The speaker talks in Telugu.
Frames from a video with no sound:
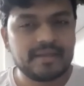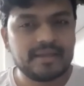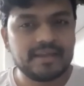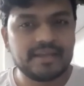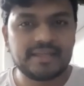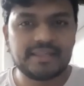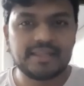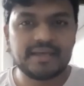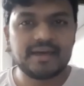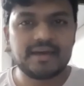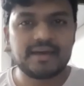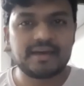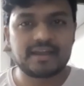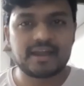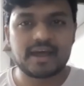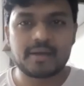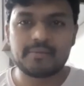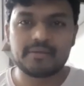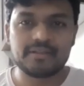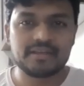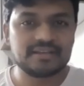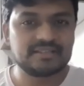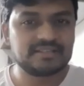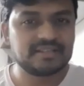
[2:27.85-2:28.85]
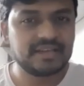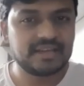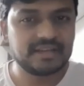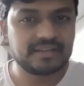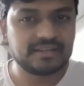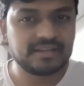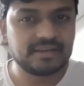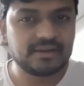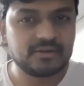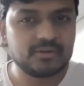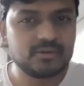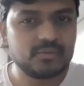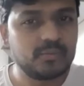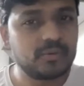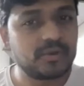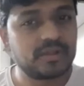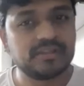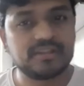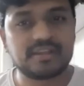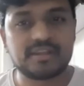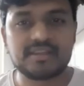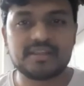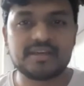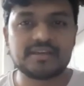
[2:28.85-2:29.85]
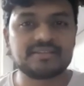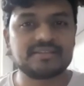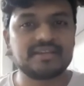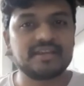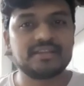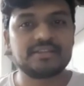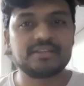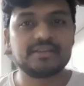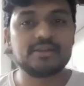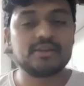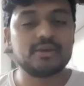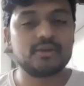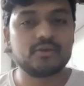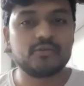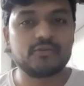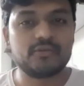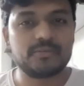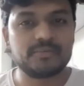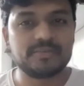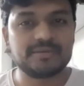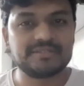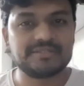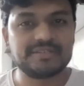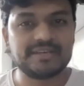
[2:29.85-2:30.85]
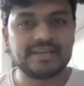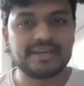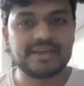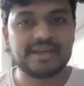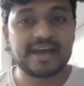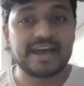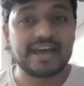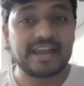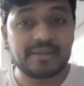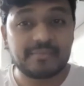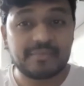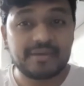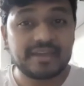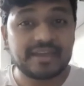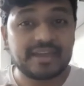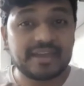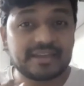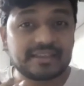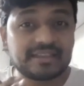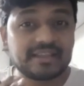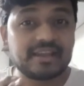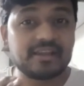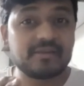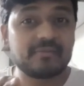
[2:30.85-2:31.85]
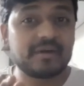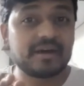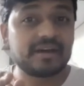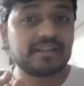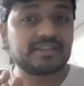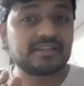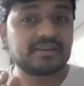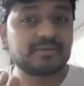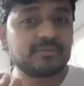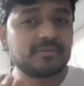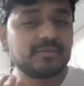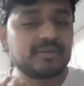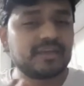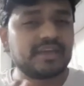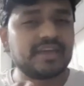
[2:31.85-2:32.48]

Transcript: లేదా రామదాస్ కీర్తనలు పురంధరదాస్ కీర్తనలు ఎక్కువ వినిపిస్తాయి అన్నమయ్య కీర్తనలు మాత్రం